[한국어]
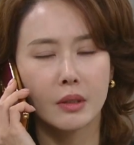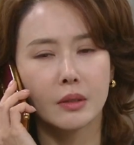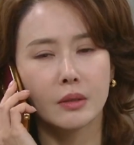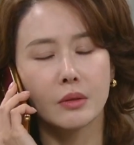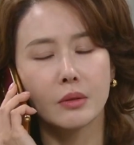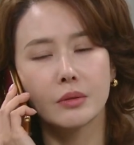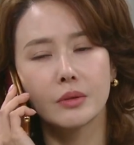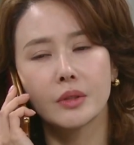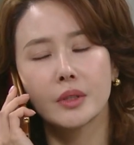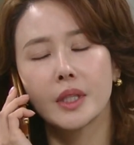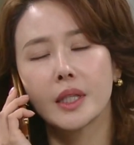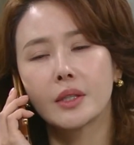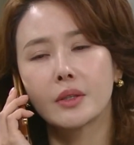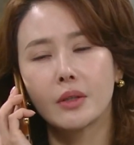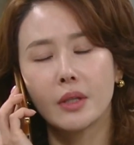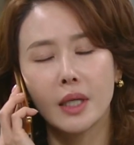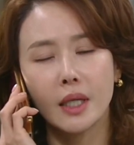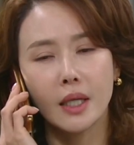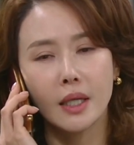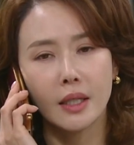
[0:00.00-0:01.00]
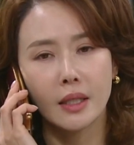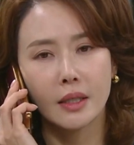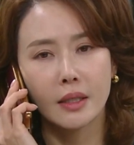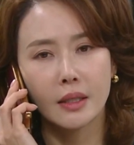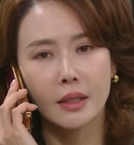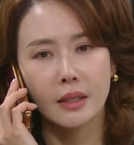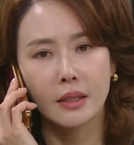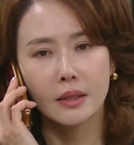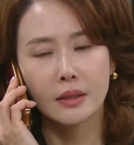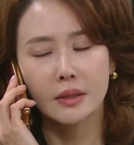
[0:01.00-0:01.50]
너 어떻게 된 거야?
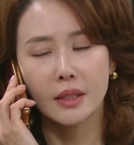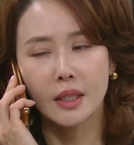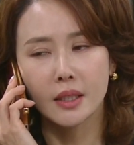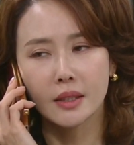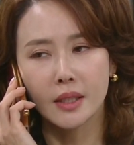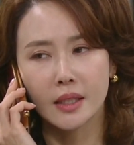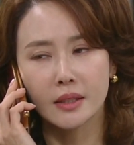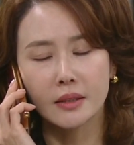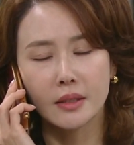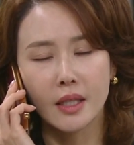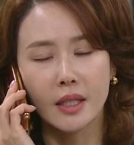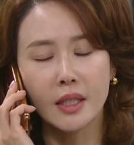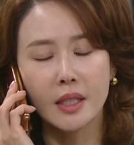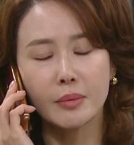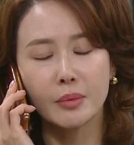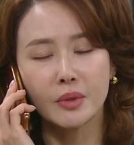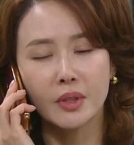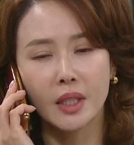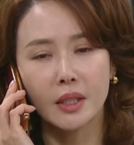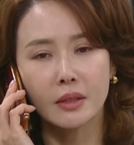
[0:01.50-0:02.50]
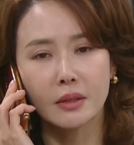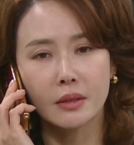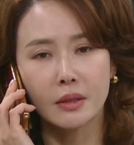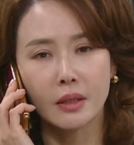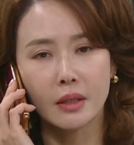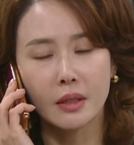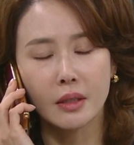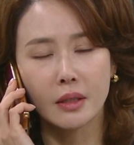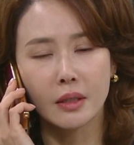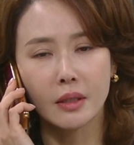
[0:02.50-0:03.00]
은하랑 다시
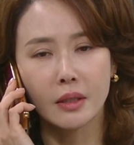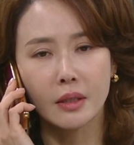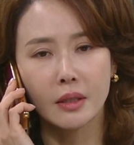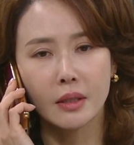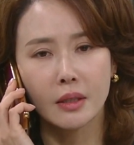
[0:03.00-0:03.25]
얘기해본다더니.